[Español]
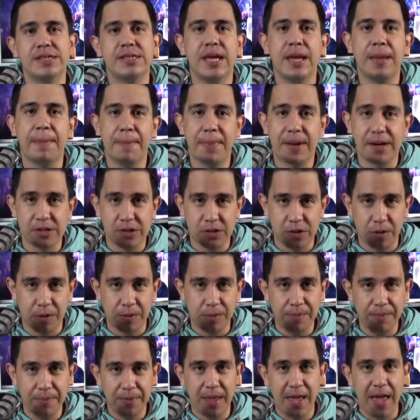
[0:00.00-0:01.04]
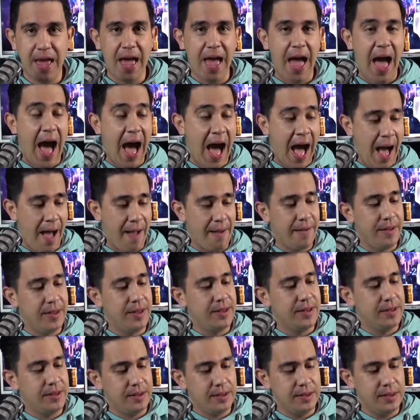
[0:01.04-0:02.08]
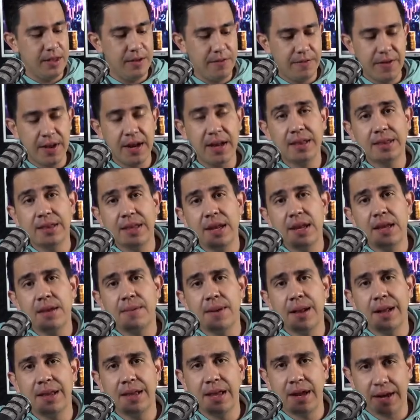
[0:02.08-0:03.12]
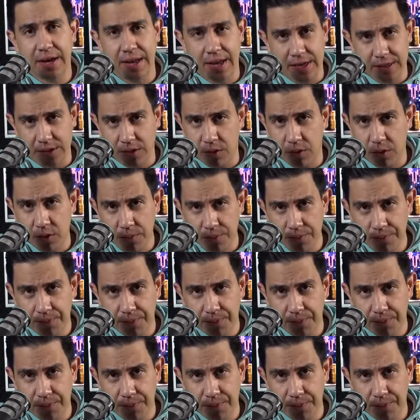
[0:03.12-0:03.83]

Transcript: de inversión a diferente nivel de riesgo,